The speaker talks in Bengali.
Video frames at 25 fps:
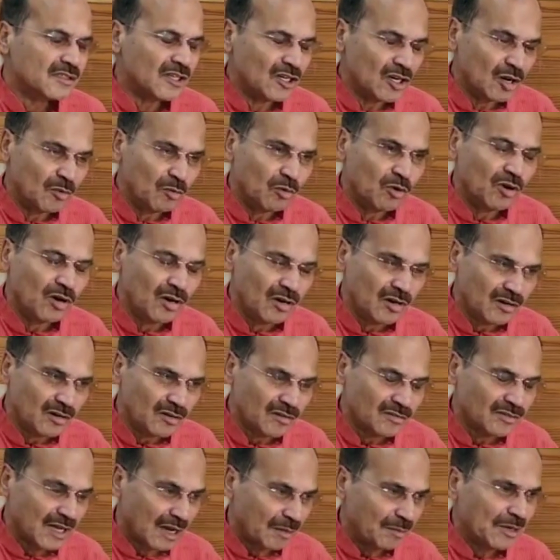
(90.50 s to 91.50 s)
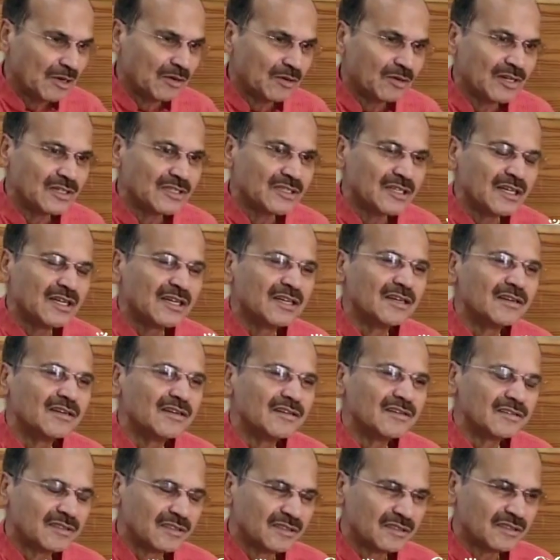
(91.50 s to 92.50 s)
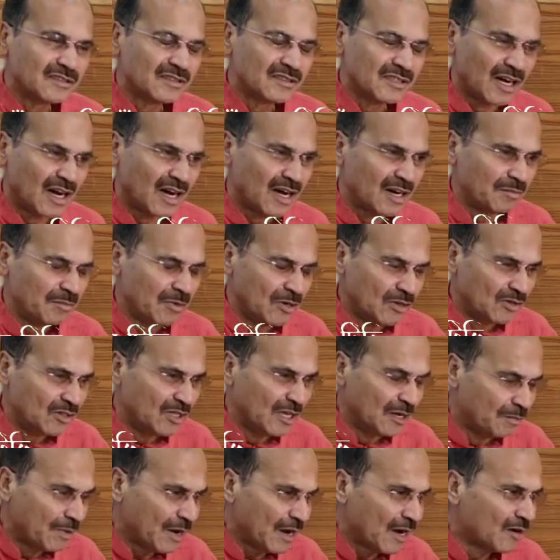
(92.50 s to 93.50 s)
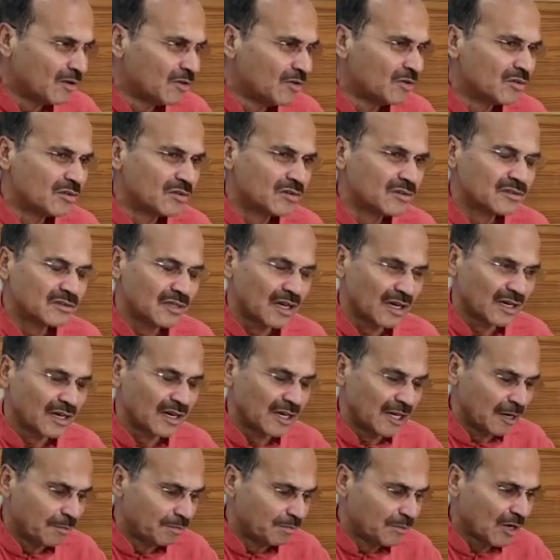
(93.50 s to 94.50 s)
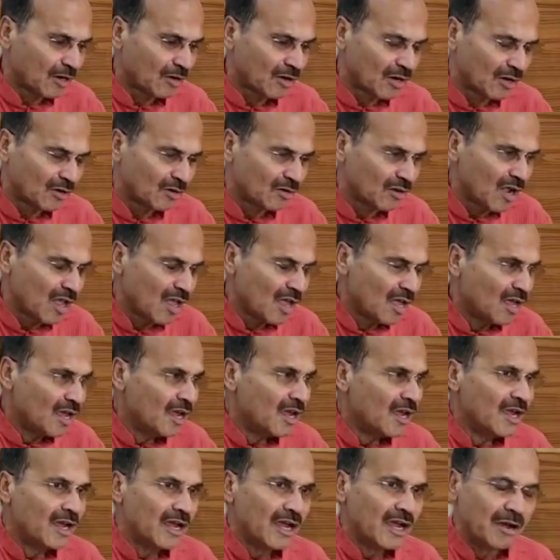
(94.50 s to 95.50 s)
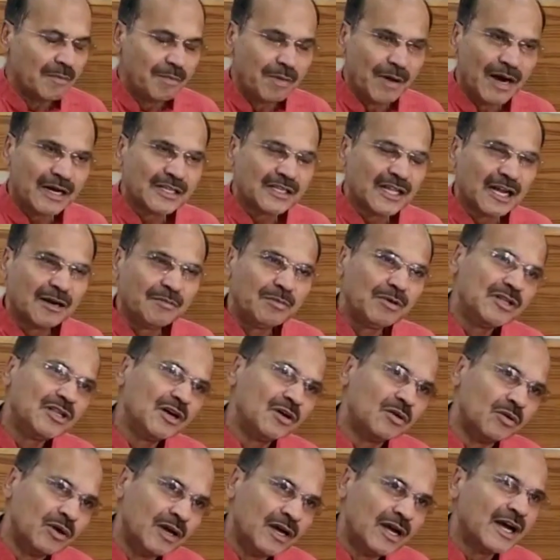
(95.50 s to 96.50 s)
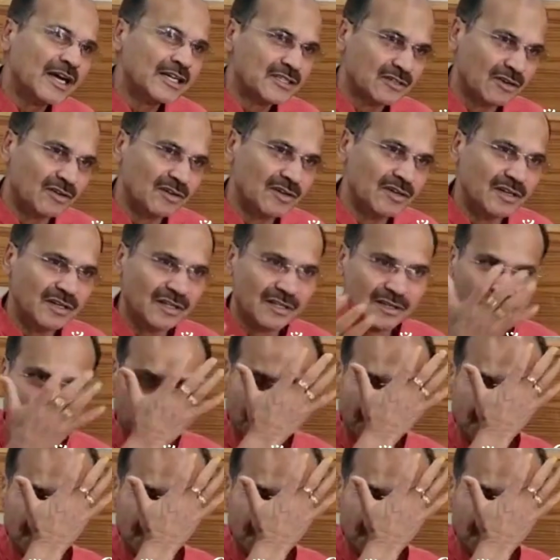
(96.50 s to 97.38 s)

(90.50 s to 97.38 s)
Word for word: তৃণমূল দাবি করেছে তার বিরুদ্ধে এফআইআর হোক তাকে গ্রেপ্তার করো এফআইআর তার বিরুদ্ধে হয়ে গেছে অলরেডি